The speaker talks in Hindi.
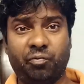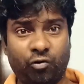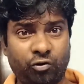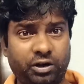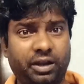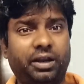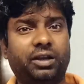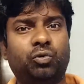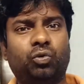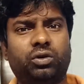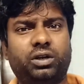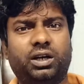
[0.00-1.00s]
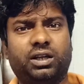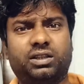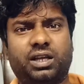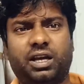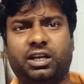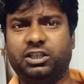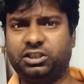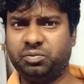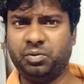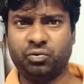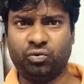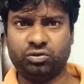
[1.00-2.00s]
फ़ोन हैंग होने लगता है
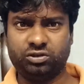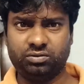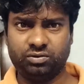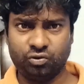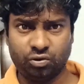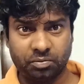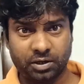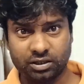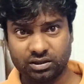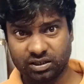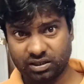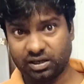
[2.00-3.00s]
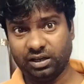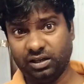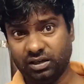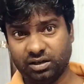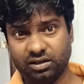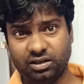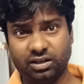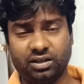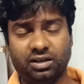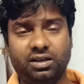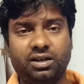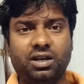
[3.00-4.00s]
इसमें वो वो बात नहीं है ठीक है